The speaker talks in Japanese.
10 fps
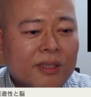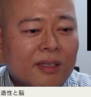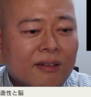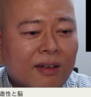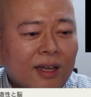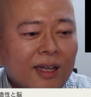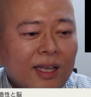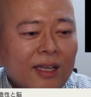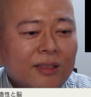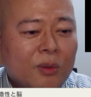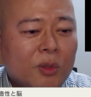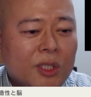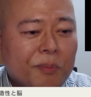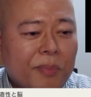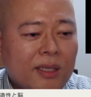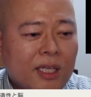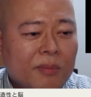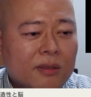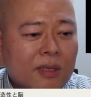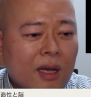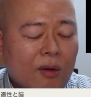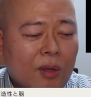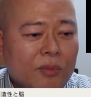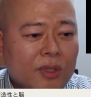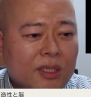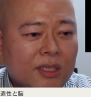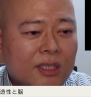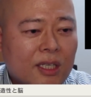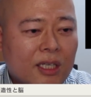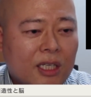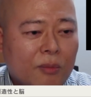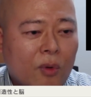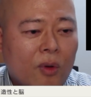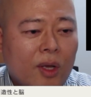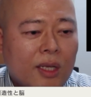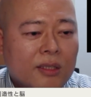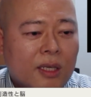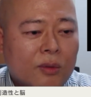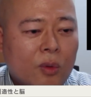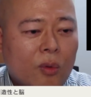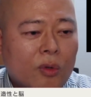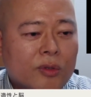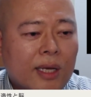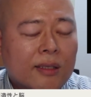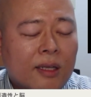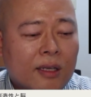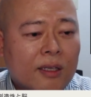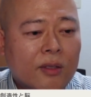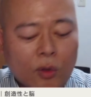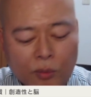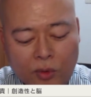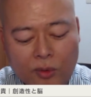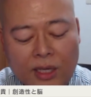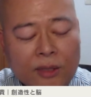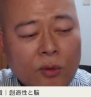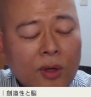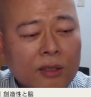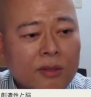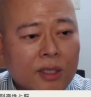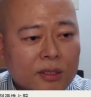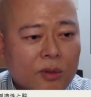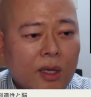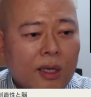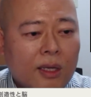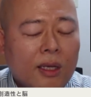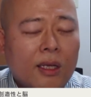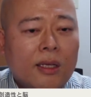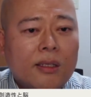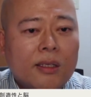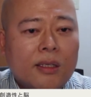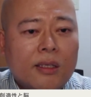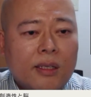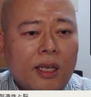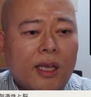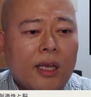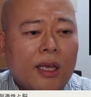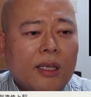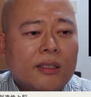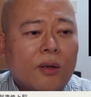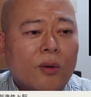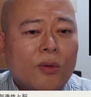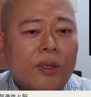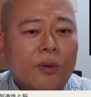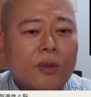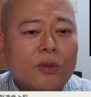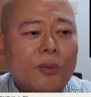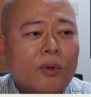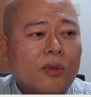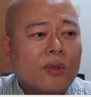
ませんから、ちょっと心配になりますが、これは無意識的にもちゃんとこういうふうな働きがどうもあのあるらしい。で、じゃあこのデフォルトモー